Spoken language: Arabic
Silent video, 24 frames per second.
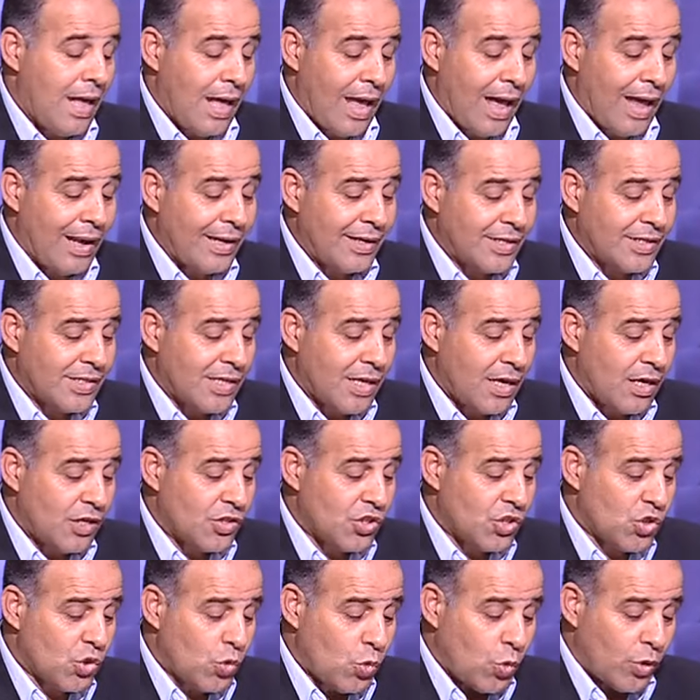
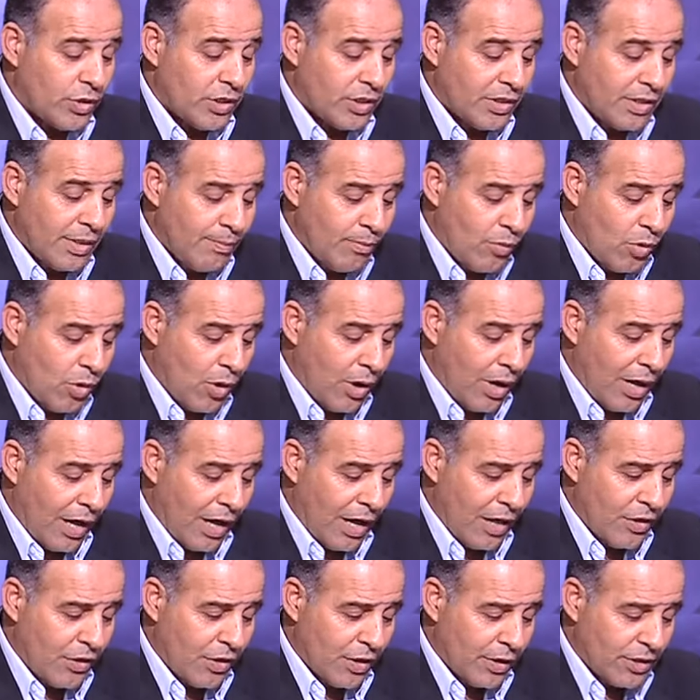القصاص هو تتبع
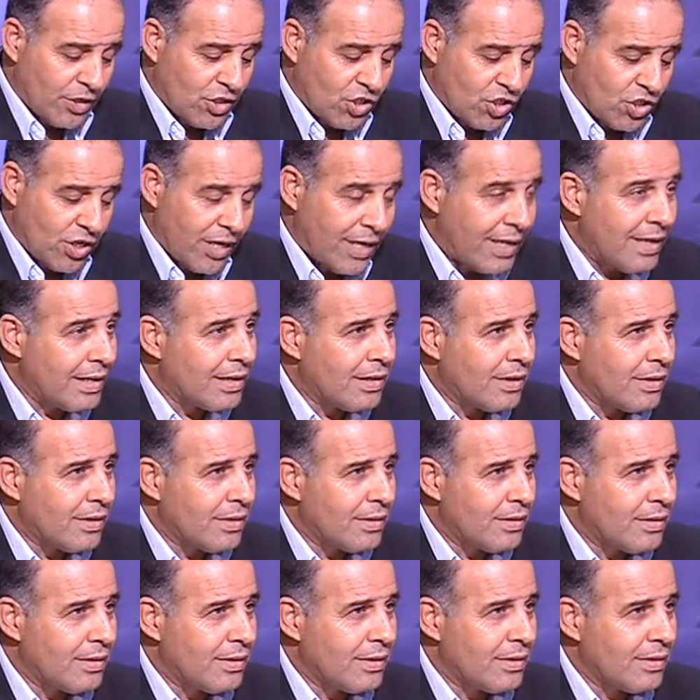أثر الشيء
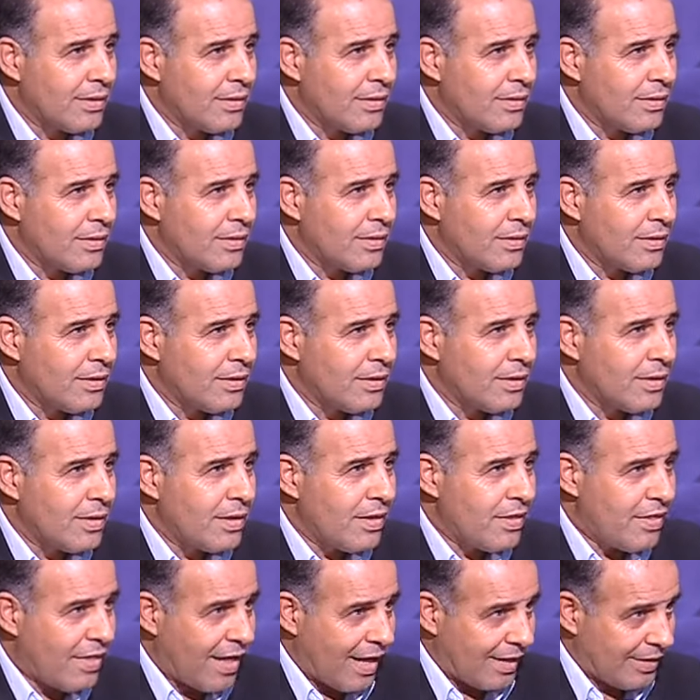
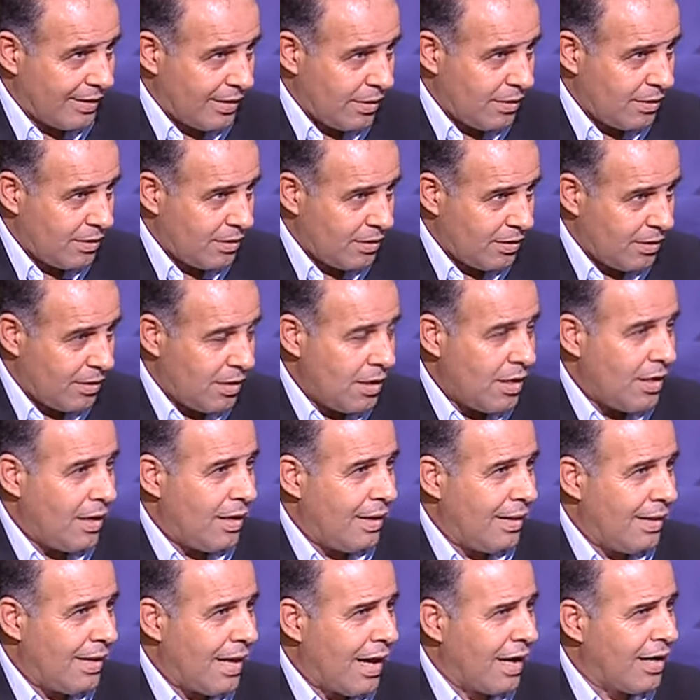ذاته
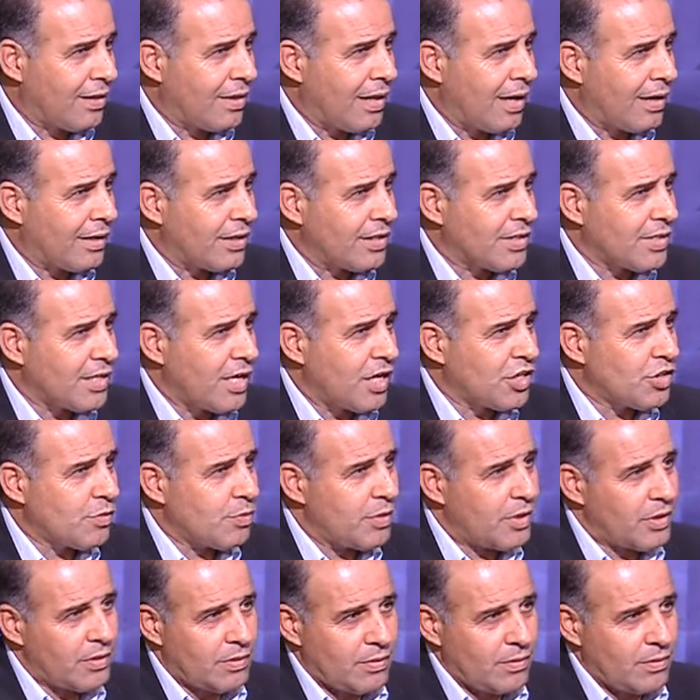لأخذ القصاص منه